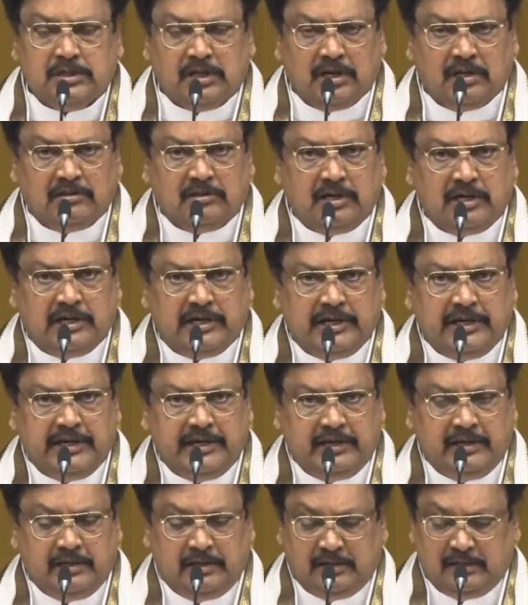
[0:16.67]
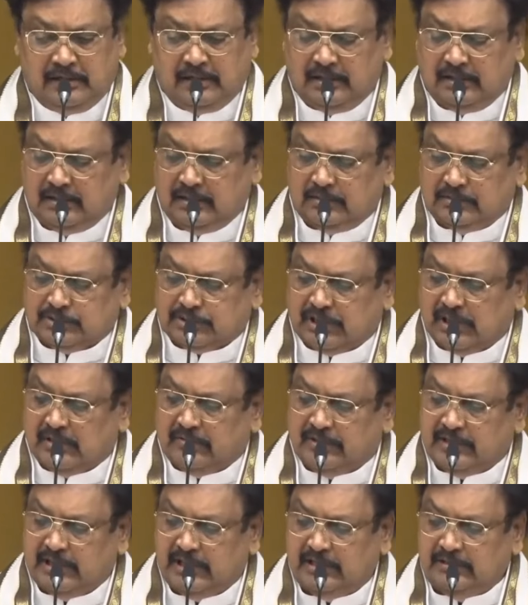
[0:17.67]
సార్ అందరికీ
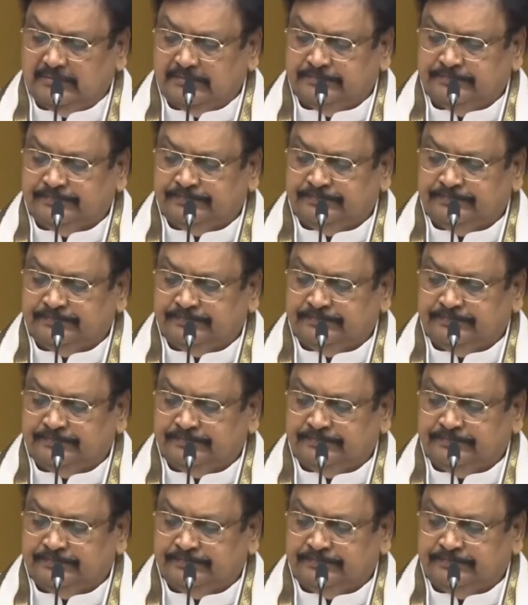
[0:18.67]
నమస్కారం అండి